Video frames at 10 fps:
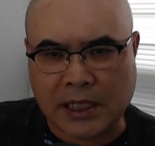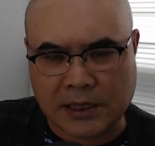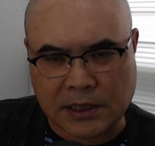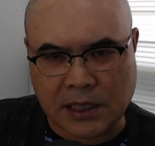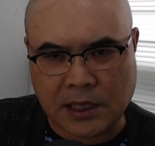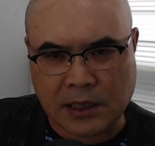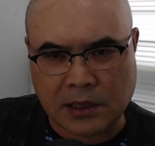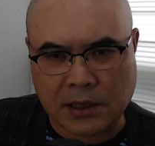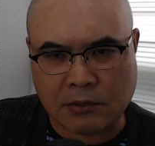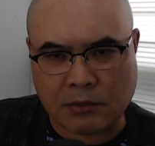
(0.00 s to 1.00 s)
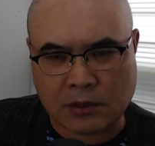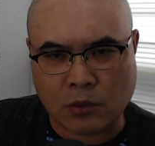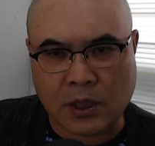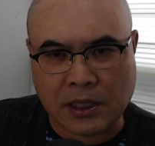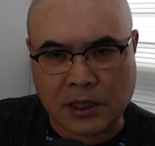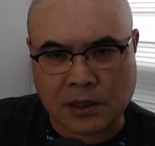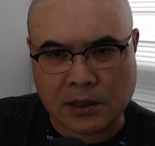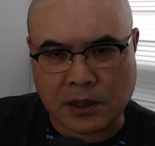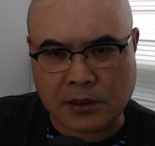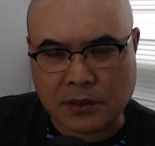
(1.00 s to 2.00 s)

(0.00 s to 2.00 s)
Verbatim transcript: 아니냐라고 하는 논란이 있는데요.